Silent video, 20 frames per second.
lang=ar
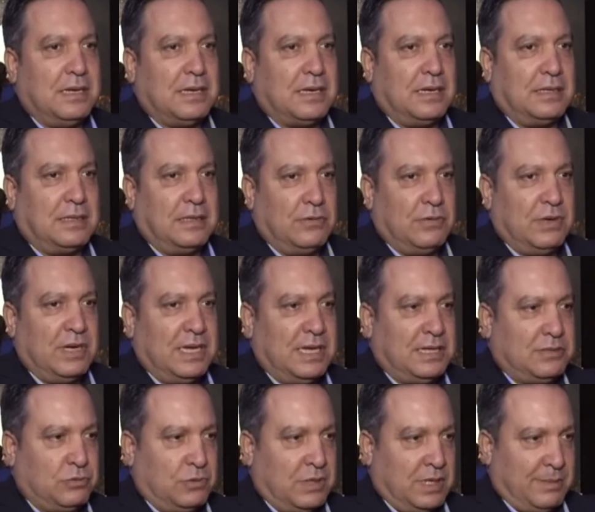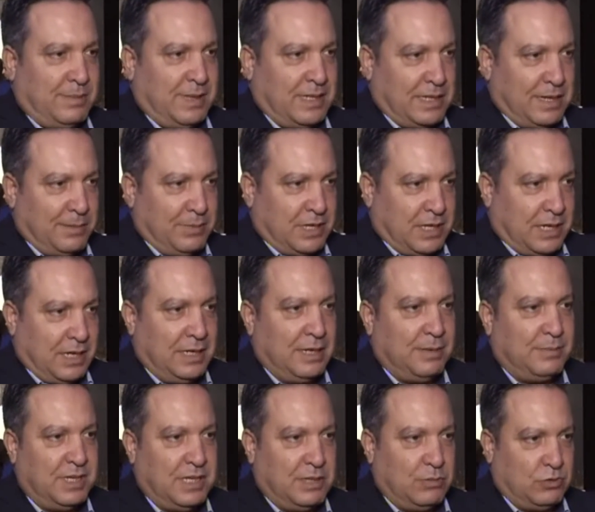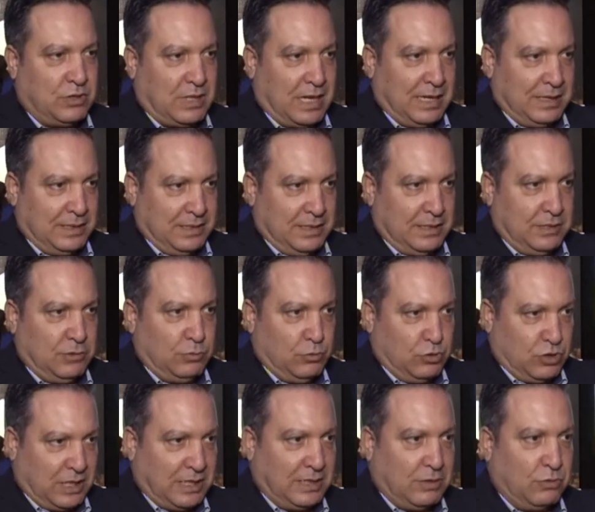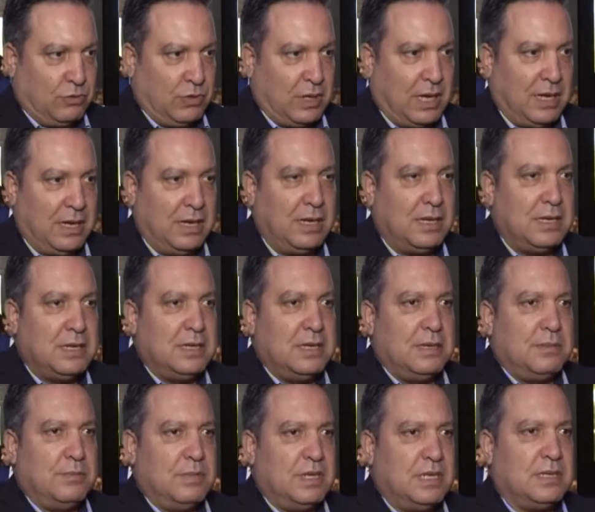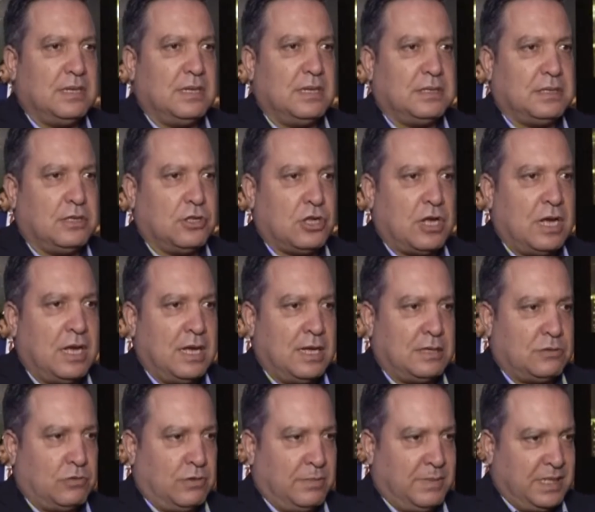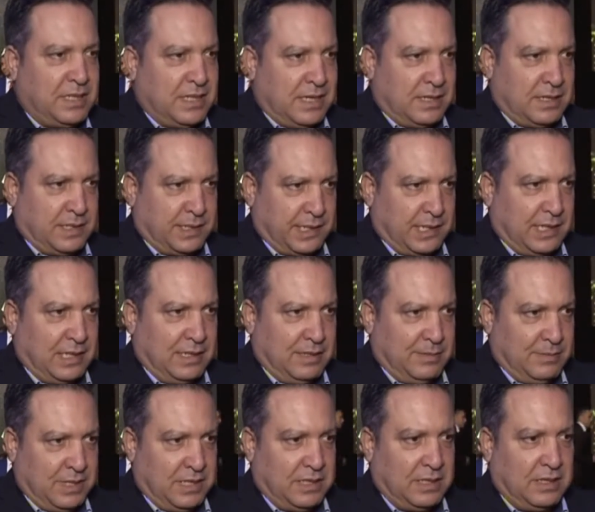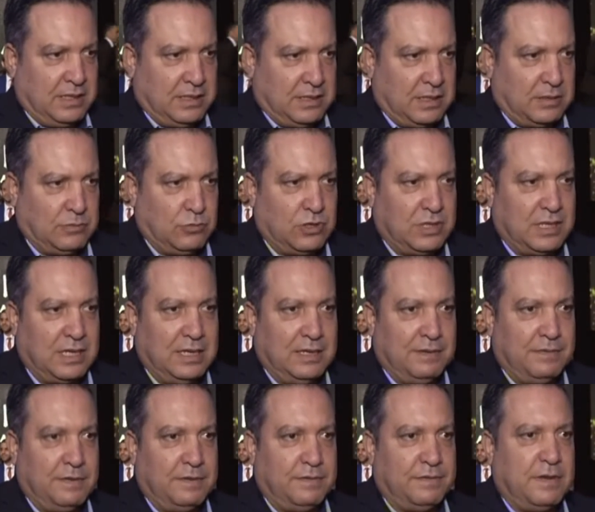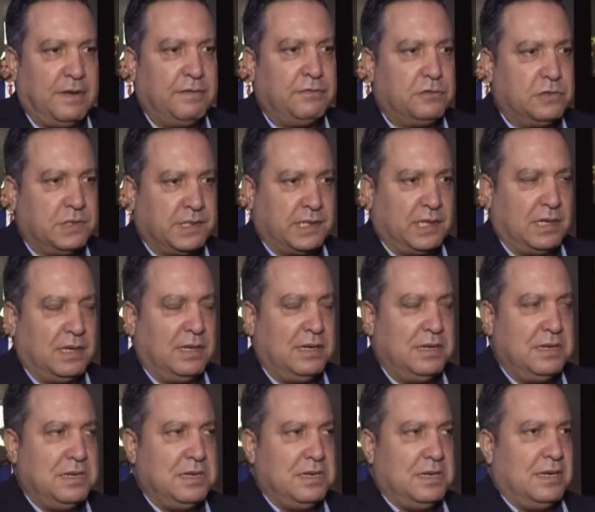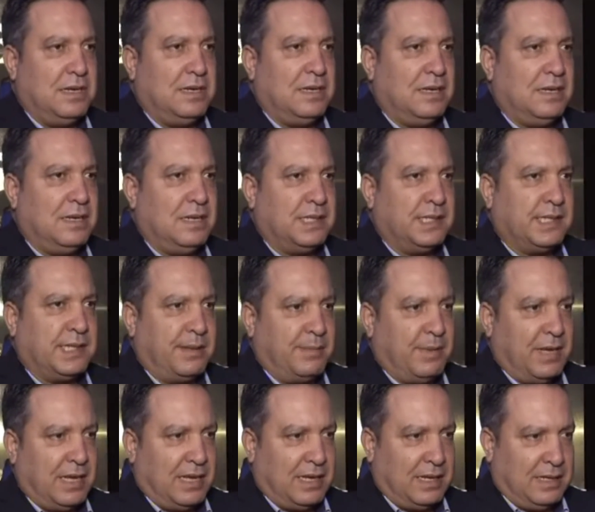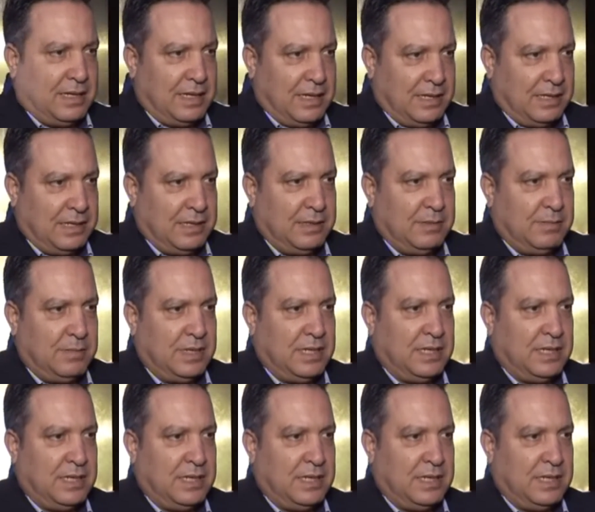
قنوات ومنابر إعلامية متعددة ومتنوعة من اتجاهات ومدارس إعلامية أيضا مختلفة ففرصة للاستماع إليهم